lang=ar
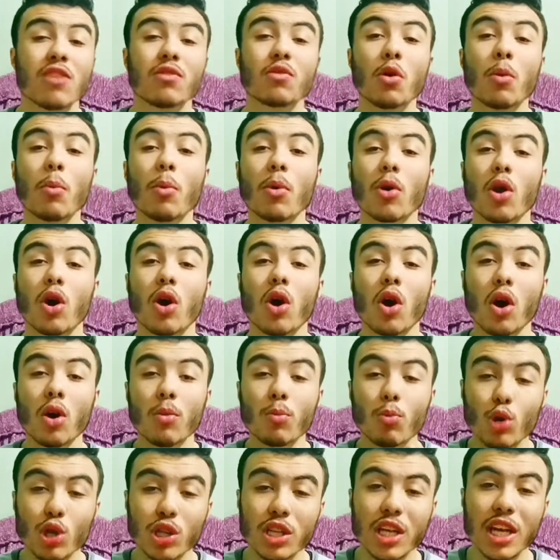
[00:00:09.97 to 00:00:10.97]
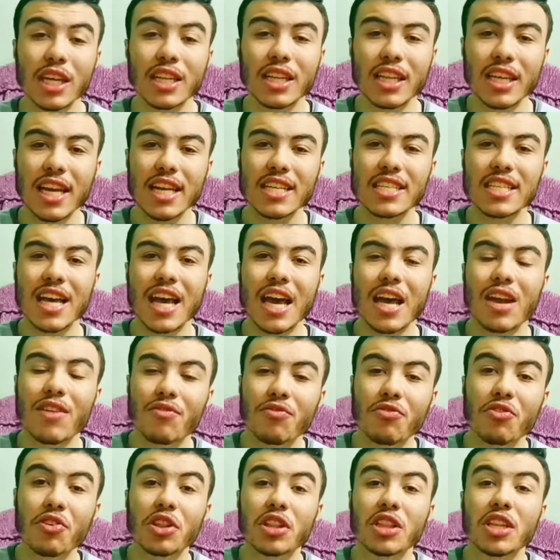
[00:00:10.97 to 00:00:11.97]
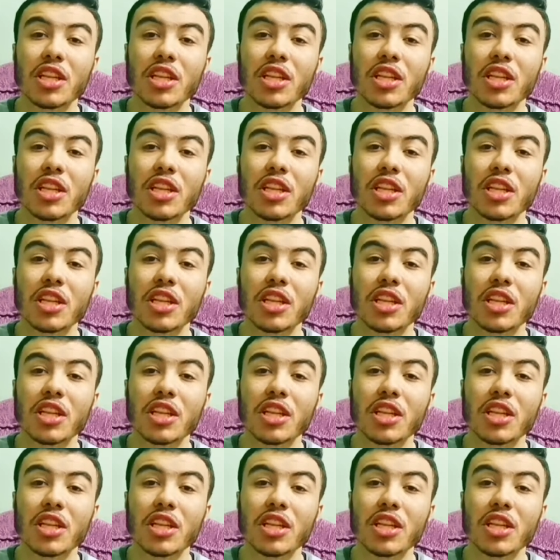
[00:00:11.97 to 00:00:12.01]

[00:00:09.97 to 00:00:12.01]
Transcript: في مباراة مولودية الجزائر فضلت